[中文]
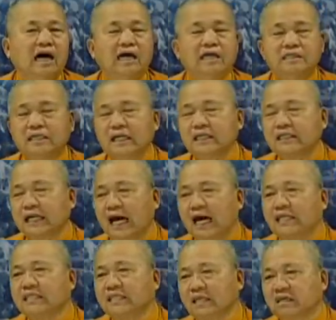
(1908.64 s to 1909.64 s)
啊，在
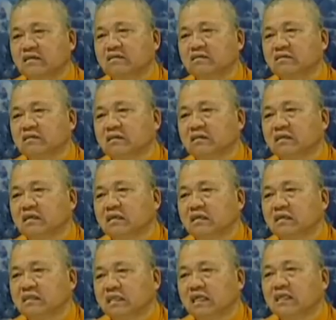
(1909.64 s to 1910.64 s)
坛城，
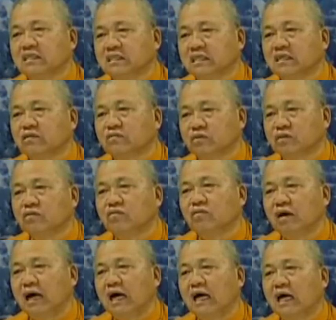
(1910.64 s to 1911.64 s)
天津文
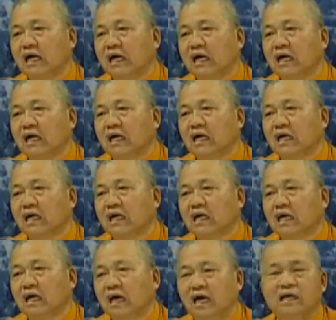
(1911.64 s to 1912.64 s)
华，
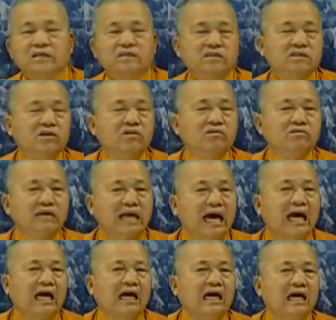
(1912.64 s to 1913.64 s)
啊，受
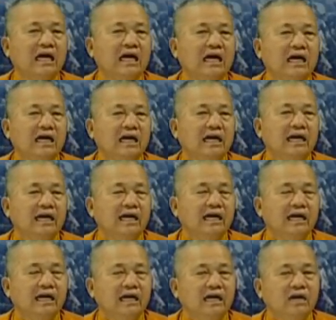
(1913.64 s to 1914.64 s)
纳
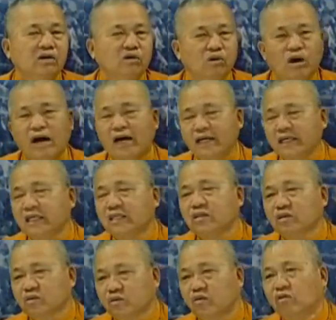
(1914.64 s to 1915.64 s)
法
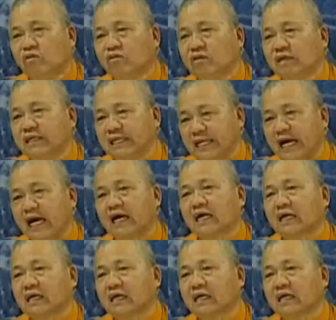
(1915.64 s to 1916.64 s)
院的供养，
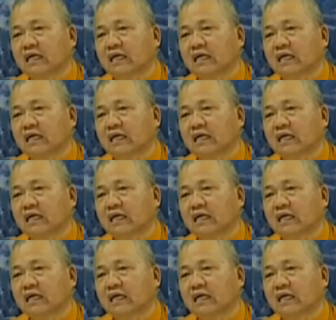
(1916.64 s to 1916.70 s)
